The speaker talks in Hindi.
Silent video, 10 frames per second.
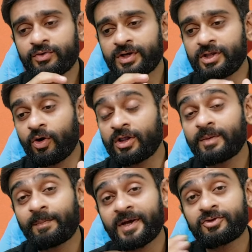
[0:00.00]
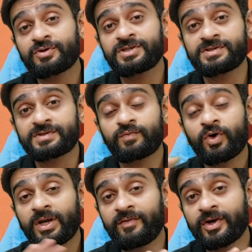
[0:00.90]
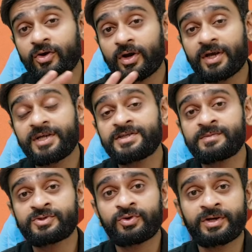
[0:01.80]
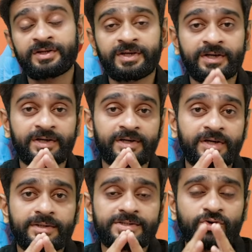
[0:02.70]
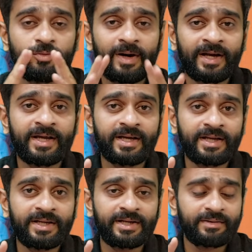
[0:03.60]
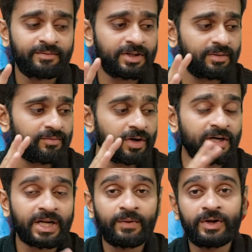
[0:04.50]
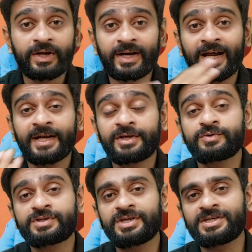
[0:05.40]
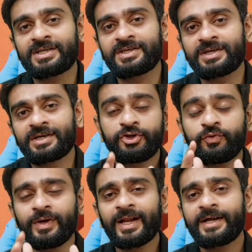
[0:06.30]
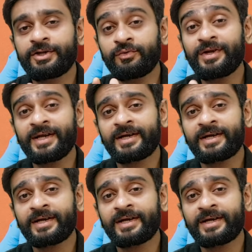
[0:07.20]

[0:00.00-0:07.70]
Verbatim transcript: टू किल ऑल द पैथोजेंस वो लिविंग ऑर्गेनिजम्स जो रहता है इसको मारने के लिए मतलब अल्ट्रावायलेट लाइट यूज़ की जाती है यूवी लाइट यूवी